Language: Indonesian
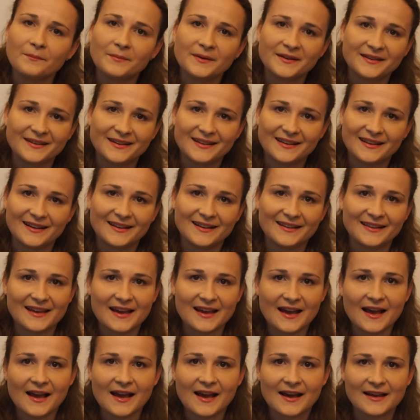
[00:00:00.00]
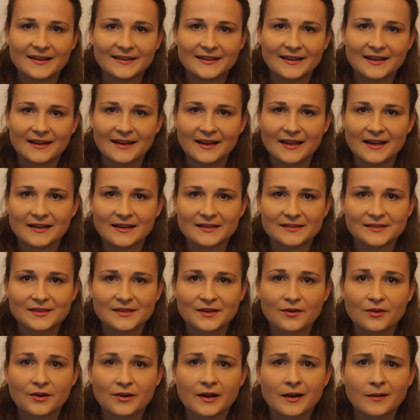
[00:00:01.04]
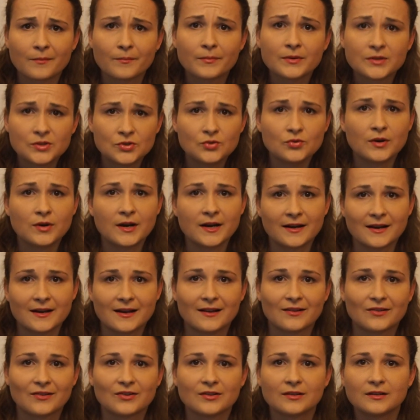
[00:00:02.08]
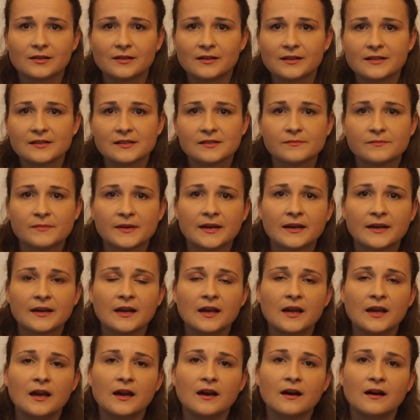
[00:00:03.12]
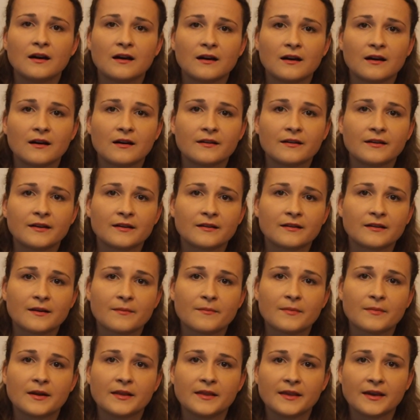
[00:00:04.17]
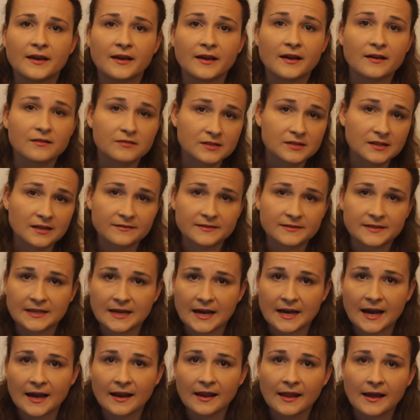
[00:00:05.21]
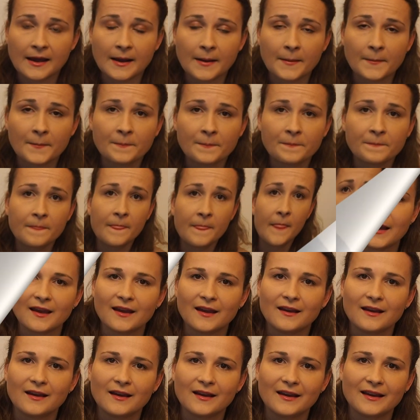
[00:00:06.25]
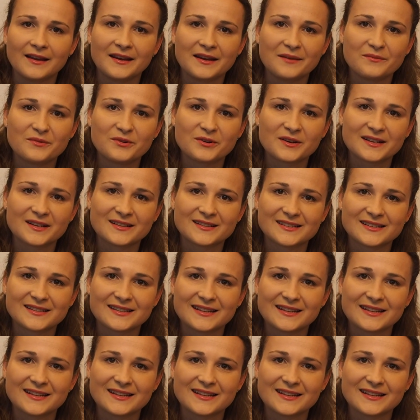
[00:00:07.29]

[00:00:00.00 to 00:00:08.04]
Pendirinya adalah seorang pejuang alkoholisme uh, yang namanya Yaroslav Skala. Ini mungkin